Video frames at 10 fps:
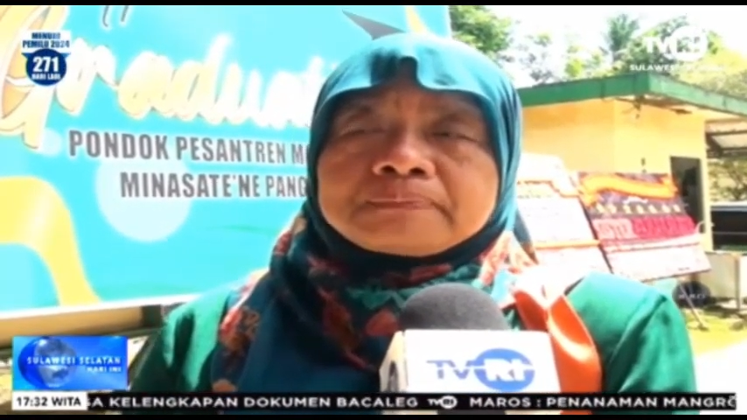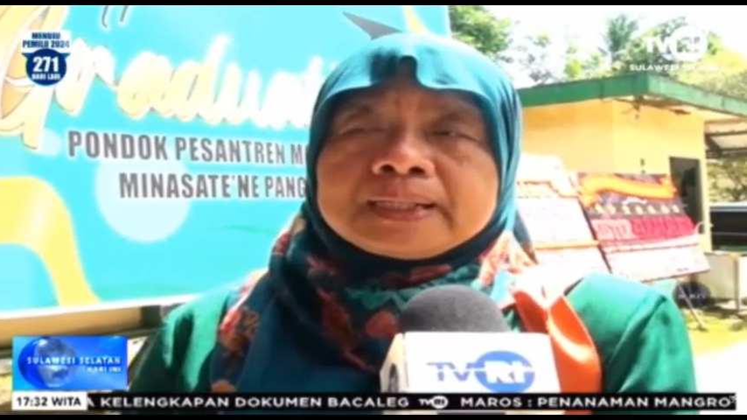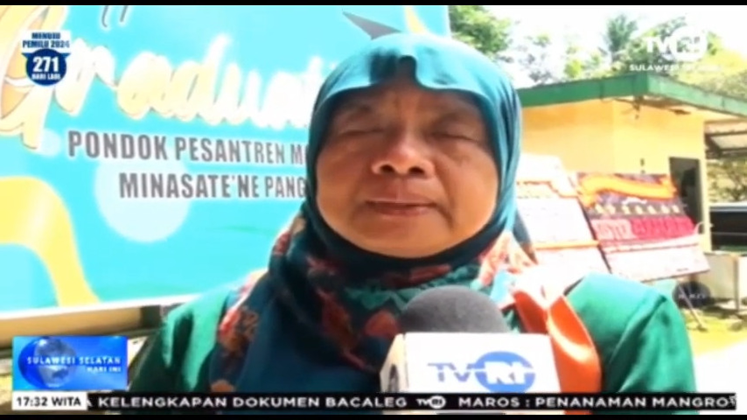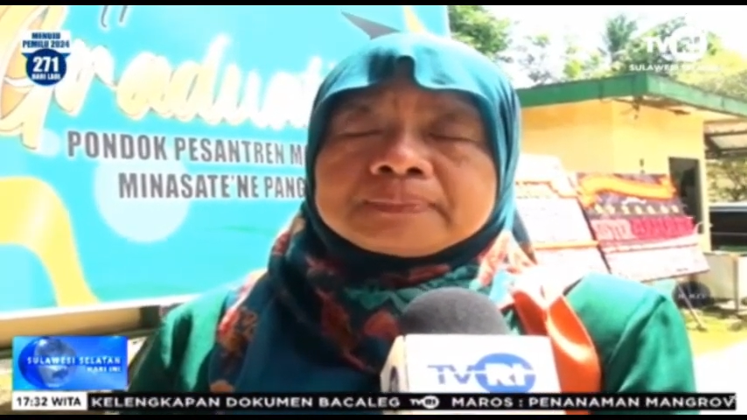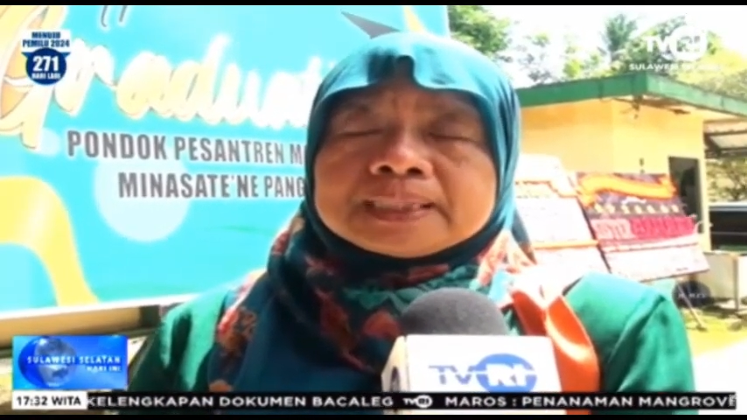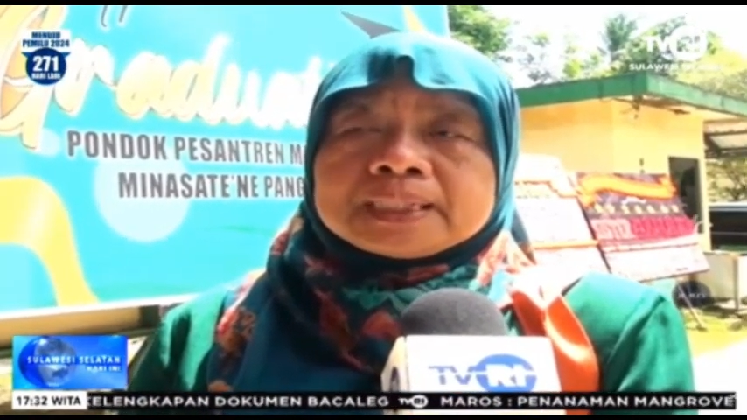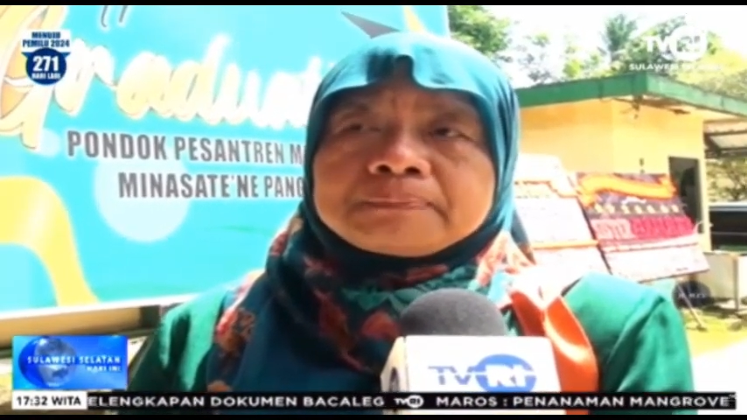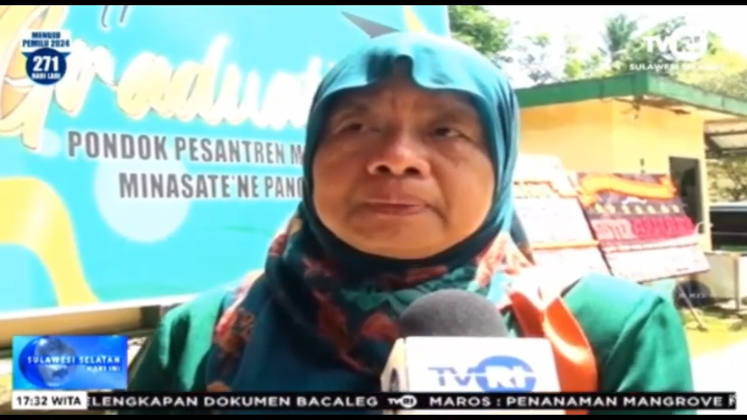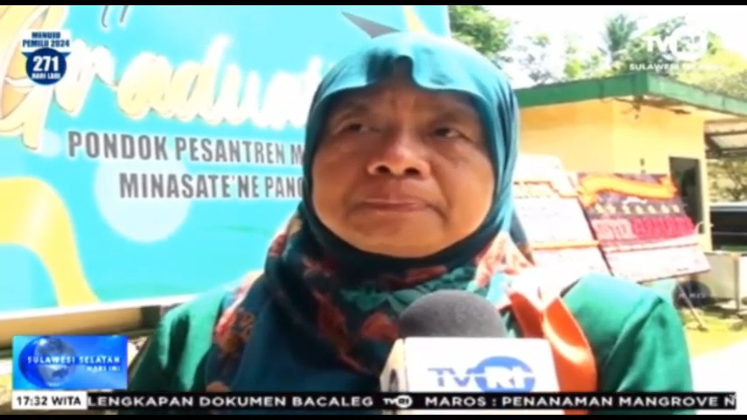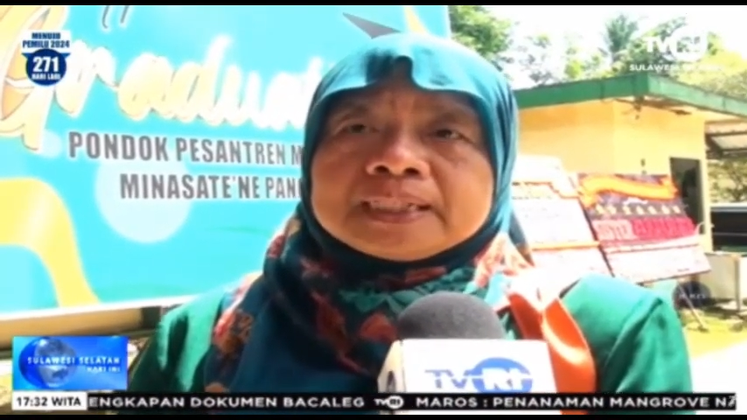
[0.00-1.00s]
depan masa
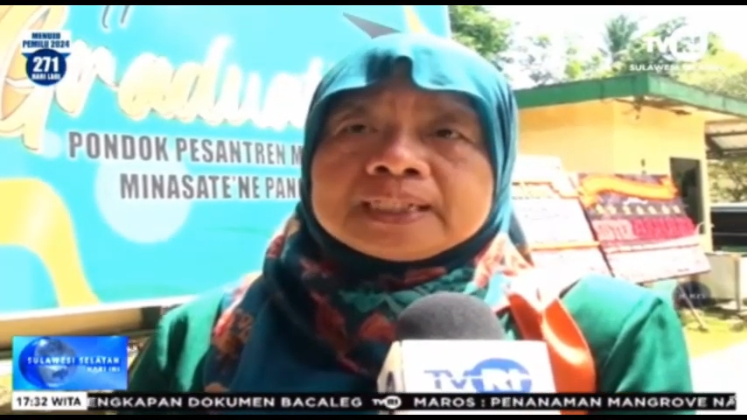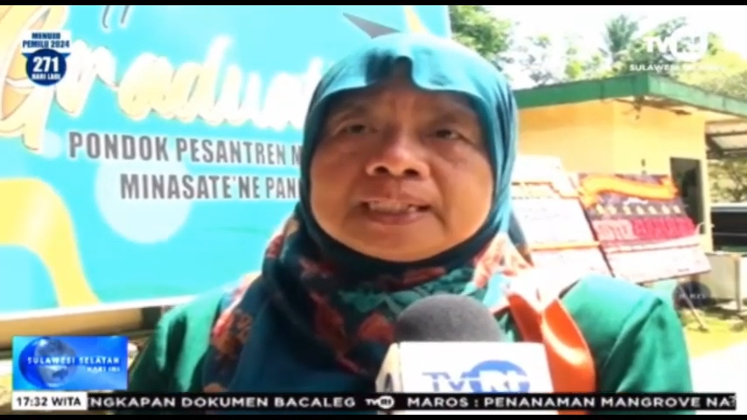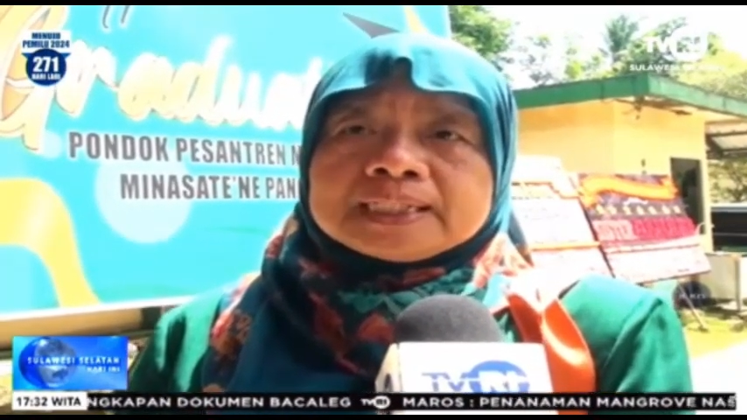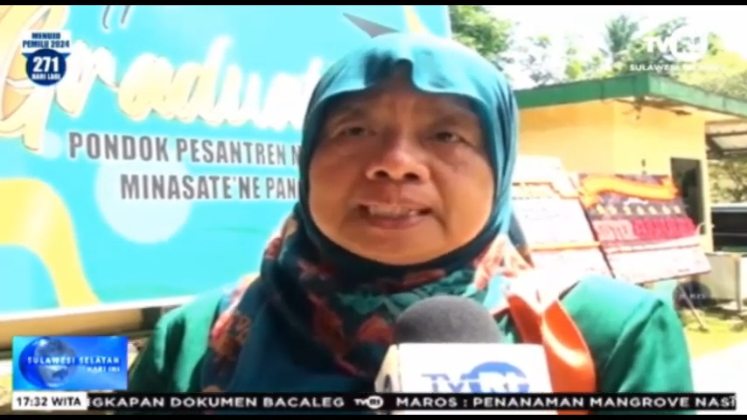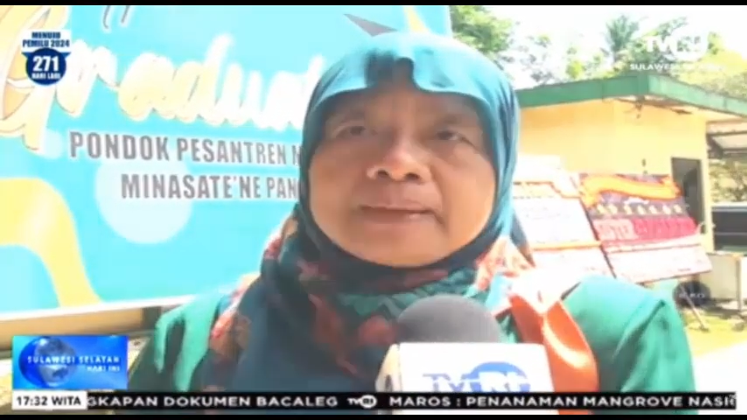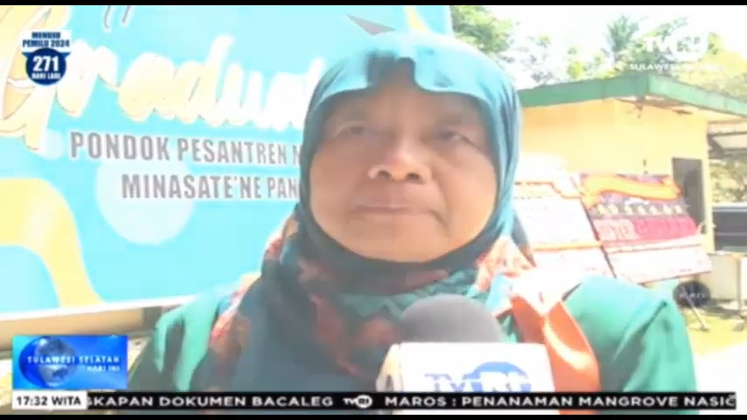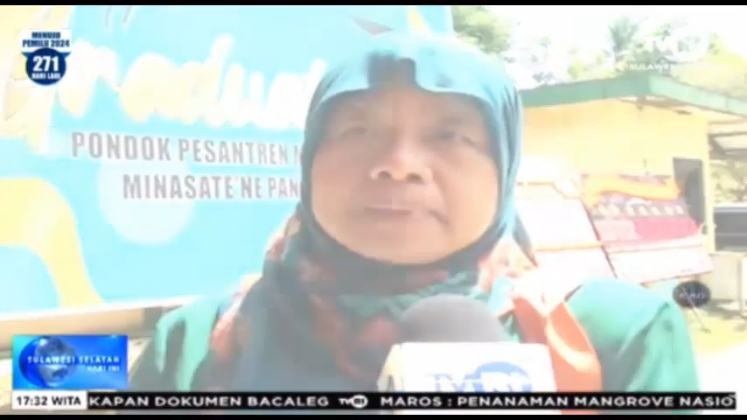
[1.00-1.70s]
depan pendidikan Islam.